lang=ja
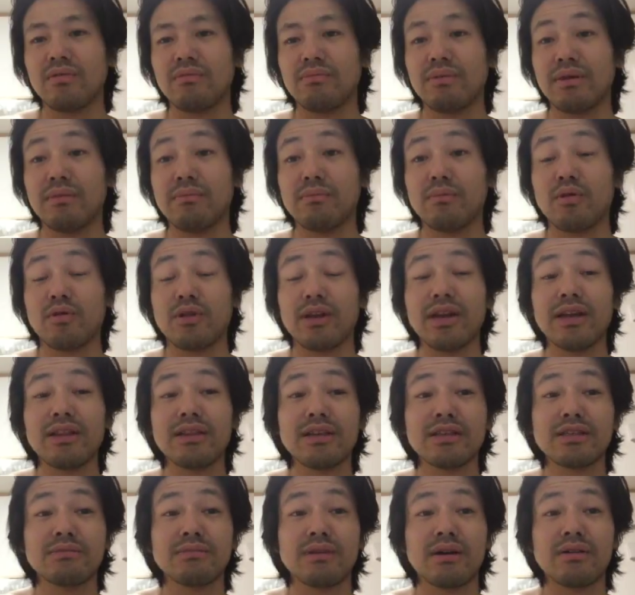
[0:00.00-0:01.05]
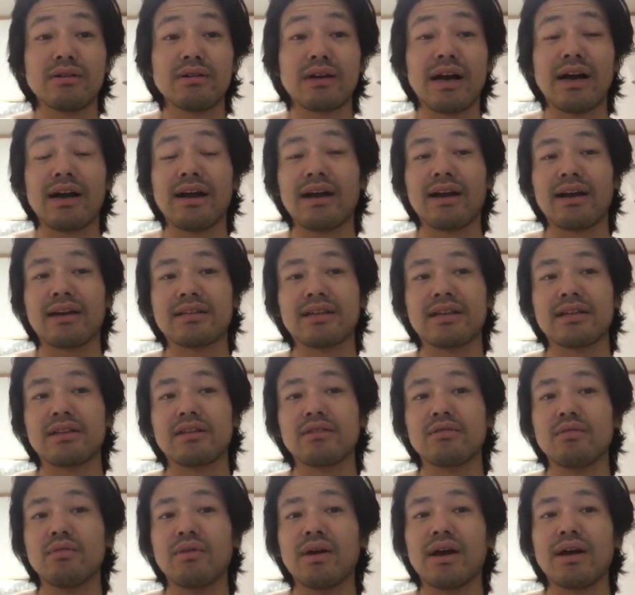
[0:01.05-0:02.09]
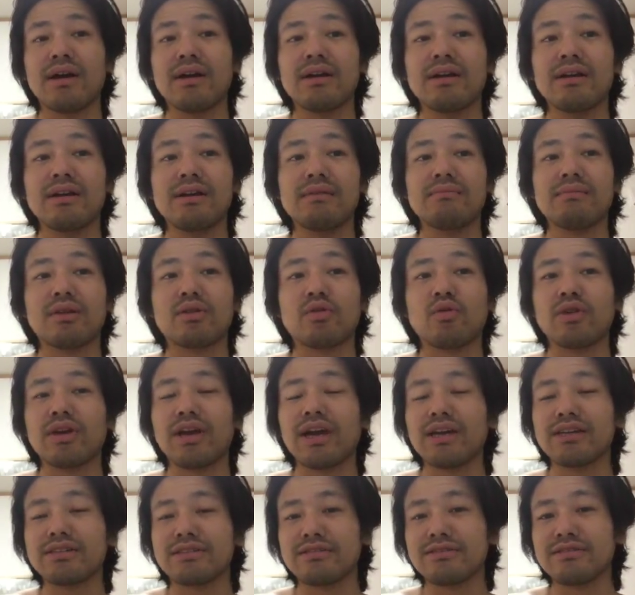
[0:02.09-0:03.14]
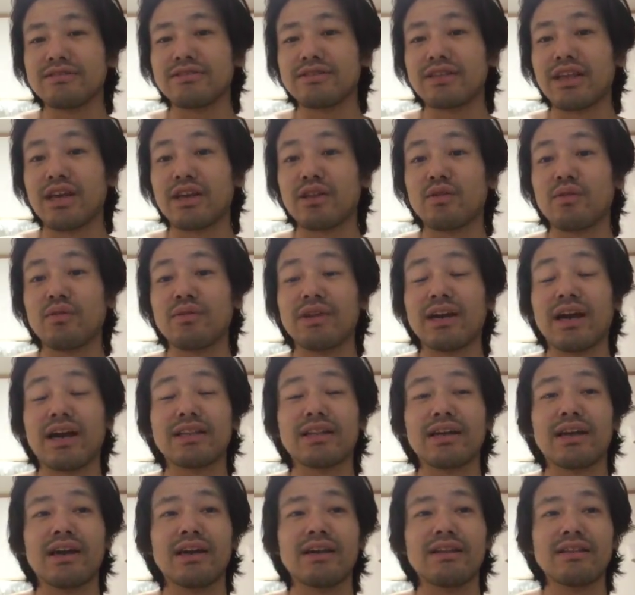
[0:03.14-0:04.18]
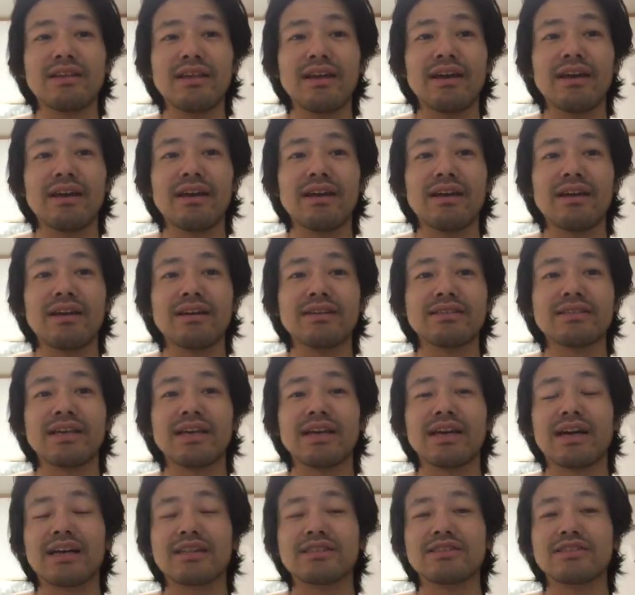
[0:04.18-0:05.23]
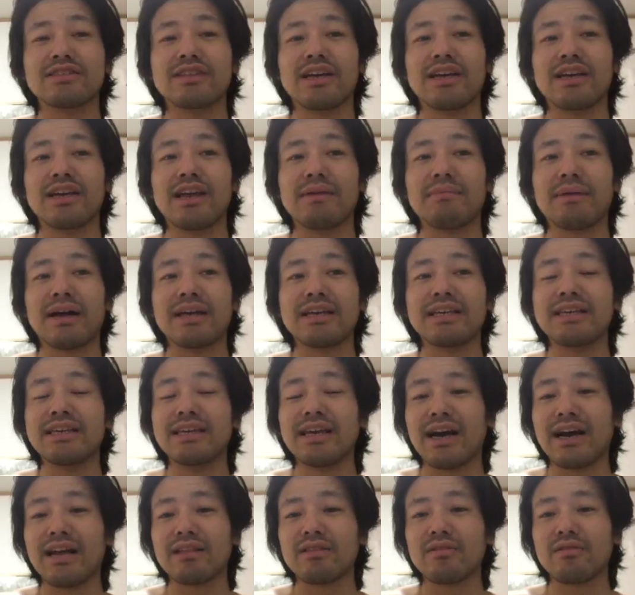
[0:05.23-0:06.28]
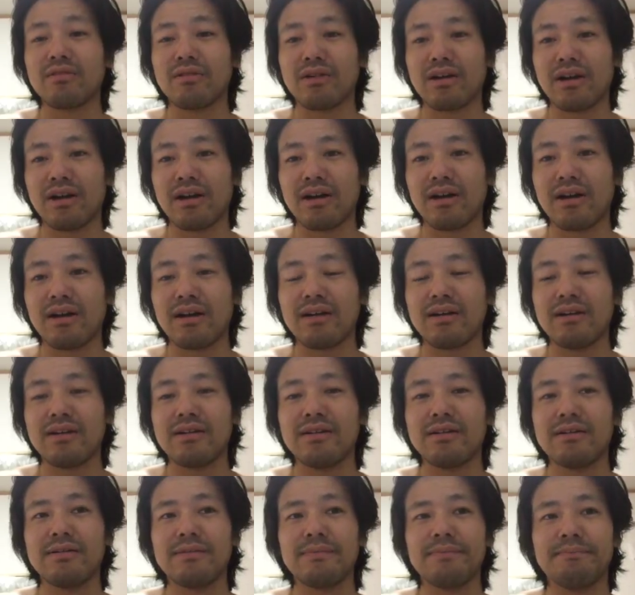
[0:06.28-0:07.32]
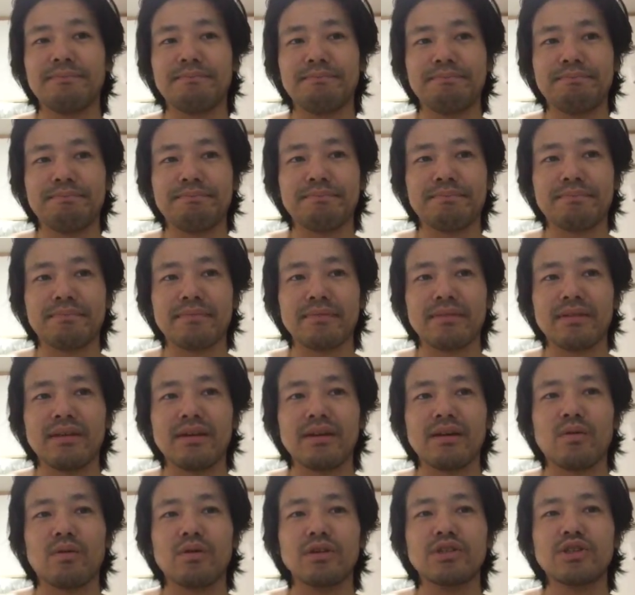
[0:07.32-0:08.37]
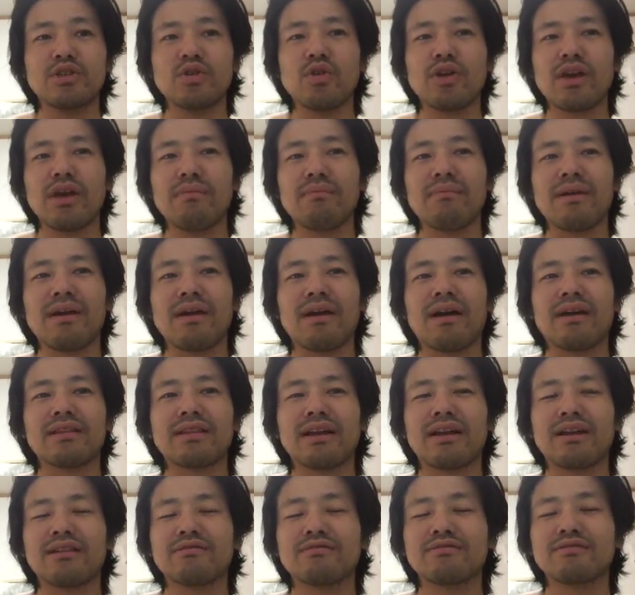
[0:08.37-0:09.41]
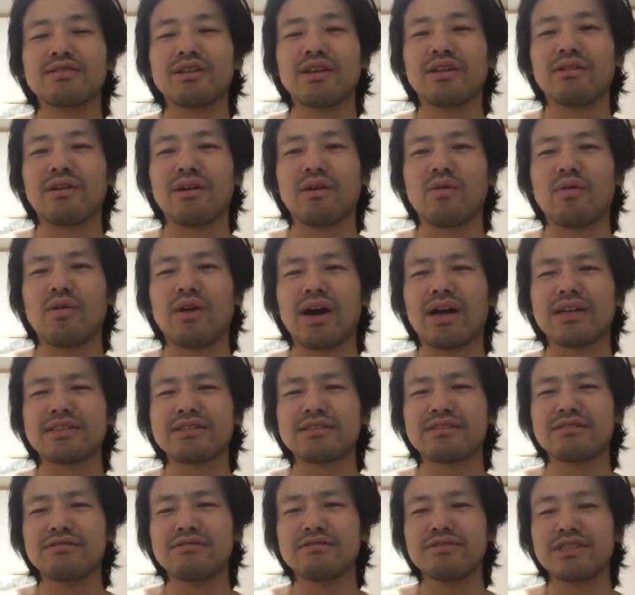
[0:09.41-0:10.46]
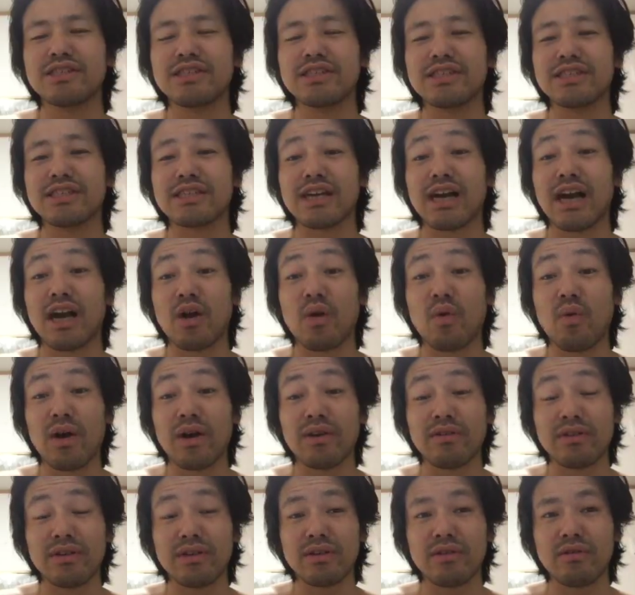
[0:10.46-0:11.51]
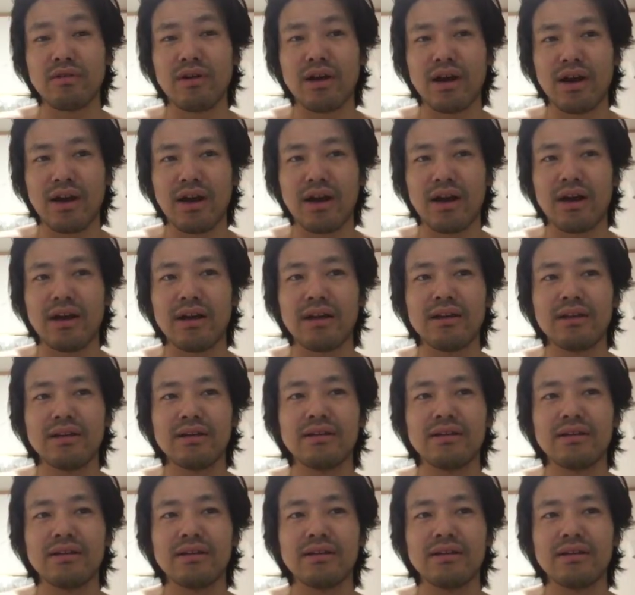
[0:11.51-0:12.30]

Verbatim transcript: 貧乏になってしまう考え方っていうのは、まあ、とりあえず適当に働いて生活できればいいやとか、うん、一生懸命働くっていうのはこう暑苦しいしかっこ悪いとか